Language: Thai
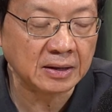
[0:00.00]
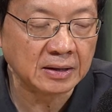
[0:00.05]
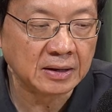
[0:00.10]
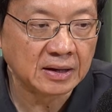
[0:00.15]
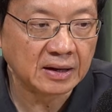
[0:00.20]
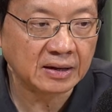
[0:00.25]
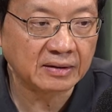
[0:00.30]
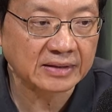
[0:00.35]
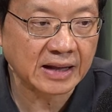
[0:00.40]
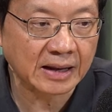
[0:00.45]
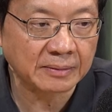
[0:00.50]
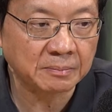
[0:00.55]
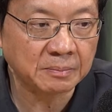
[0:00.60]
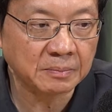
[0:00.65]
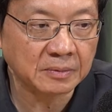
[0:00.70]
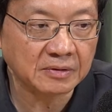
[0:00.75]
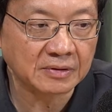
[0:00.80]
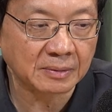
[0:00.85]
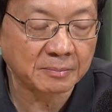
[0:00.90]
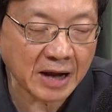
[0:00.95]
เอกสาร
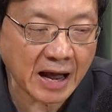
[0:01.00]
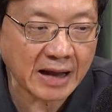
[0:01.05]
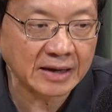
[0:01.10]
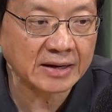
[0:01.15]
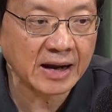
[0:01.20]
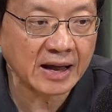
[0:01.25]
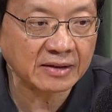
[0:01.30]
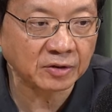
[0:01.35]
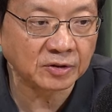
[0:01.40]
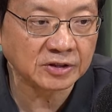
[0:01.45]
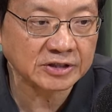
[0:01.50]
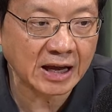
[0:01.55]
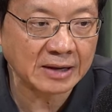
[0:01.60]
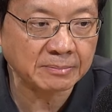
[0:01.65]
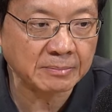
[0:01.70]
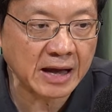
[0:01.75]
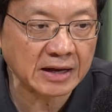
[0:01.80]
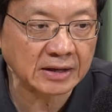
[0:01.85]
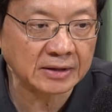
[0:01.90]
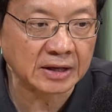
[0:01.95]
สำคัญน่าสนใจ
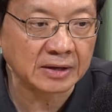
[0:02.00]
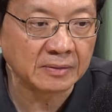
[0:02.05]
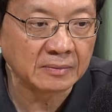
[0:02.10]
มากเลย